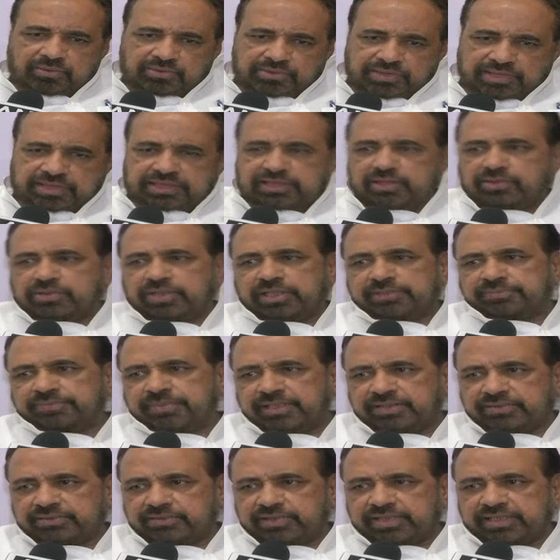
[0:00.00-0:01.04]
उसकी ज़रूरत
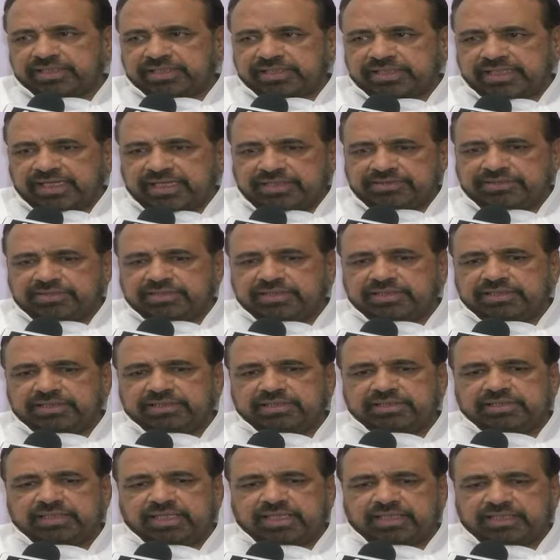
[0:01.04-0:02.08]
पड़ेगी तो। लेकिन आज की
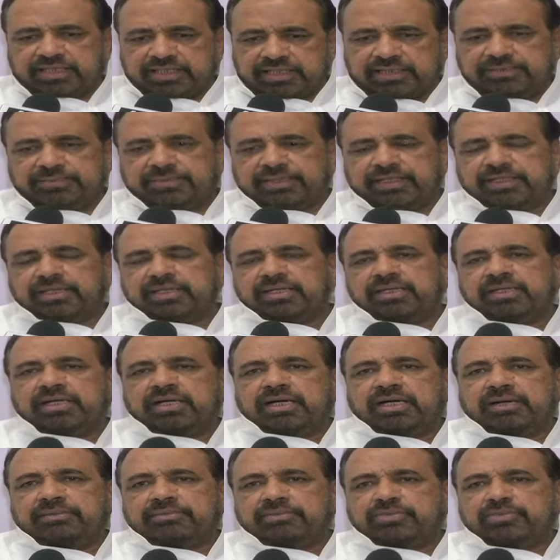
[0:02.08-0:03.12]
तारीख में
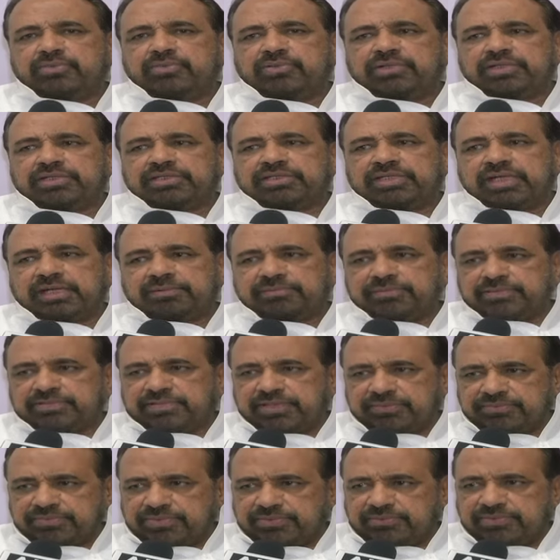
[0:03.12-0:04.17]
हम लोगों के सामने
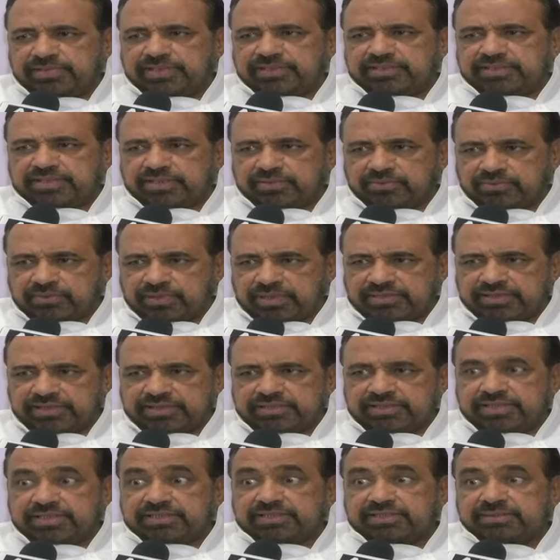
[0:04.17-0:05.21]
सबसे बड़ी ज़रूरत है
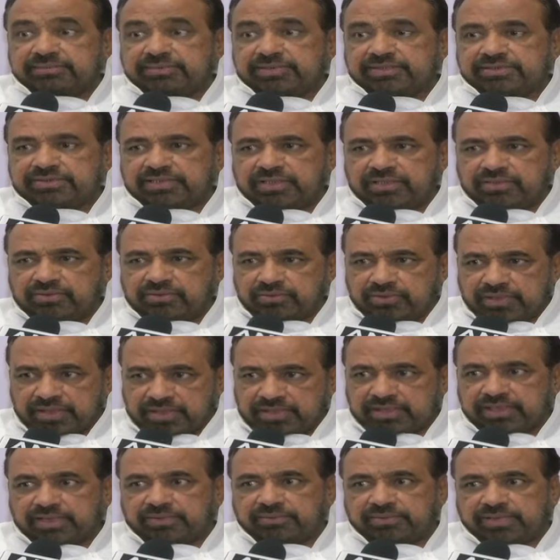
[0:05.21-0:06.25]
जन समस्याओं को हल
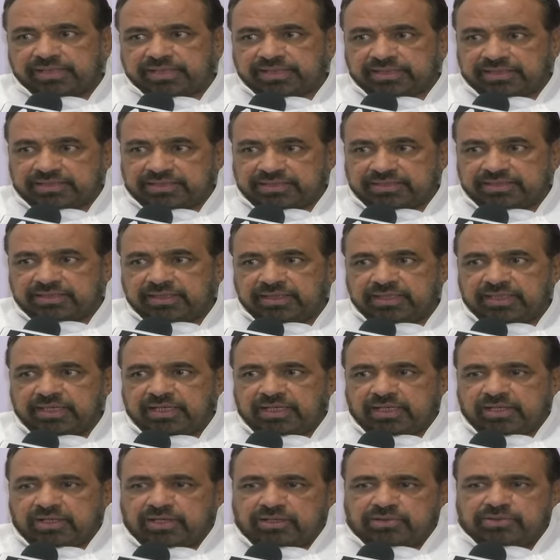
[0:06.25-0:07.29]
करवाने की
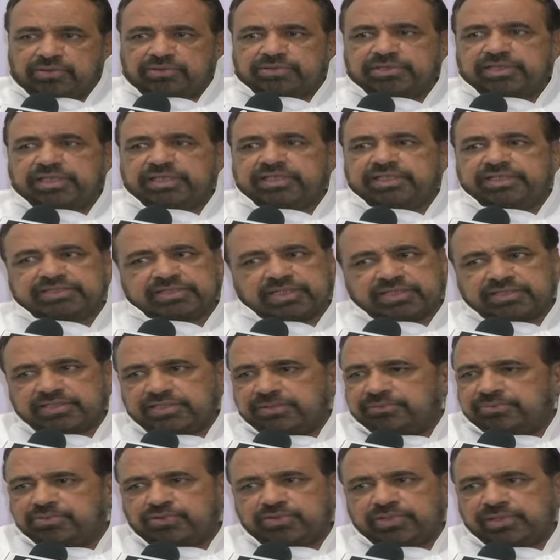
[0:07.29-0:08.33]
और उसके लिए
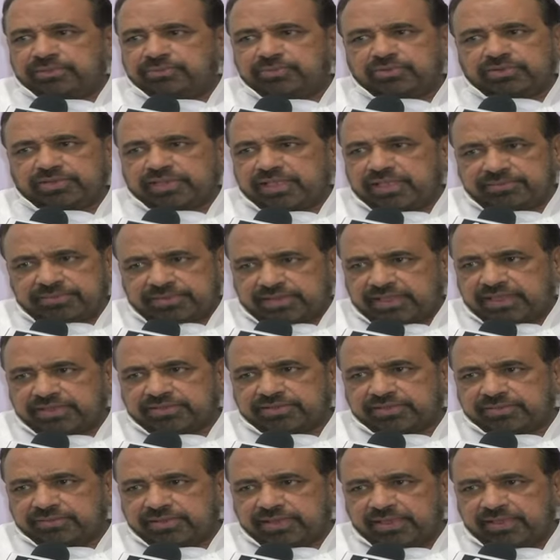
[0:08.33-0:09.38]
सक्षम फोरम होता है
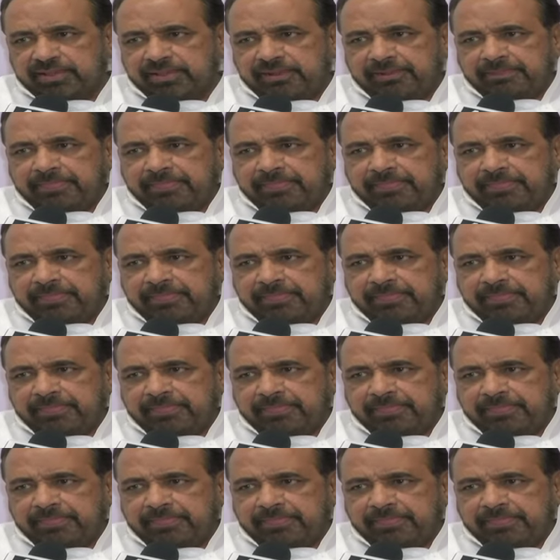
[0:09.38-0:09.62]
विधानसभा